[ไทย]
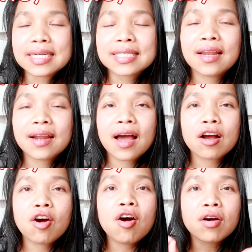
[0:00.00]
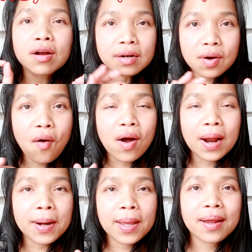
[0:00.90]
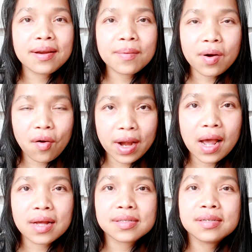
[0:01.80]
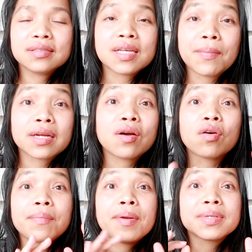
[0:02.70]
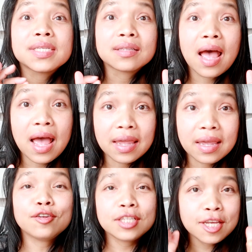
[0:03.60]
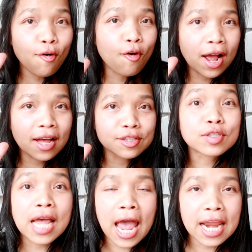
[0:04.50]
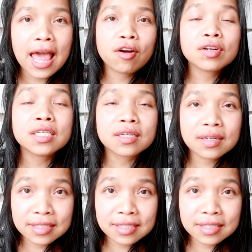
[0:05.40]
เสร็จแล้วนะคะก็กรอกอะไรให้เรียบร้อยนะคะซึ่งสามารถกรอกได้เป็นภาษาไทยขั้นตอนที่6ค่ะสุดท้ายแล้วก็คือ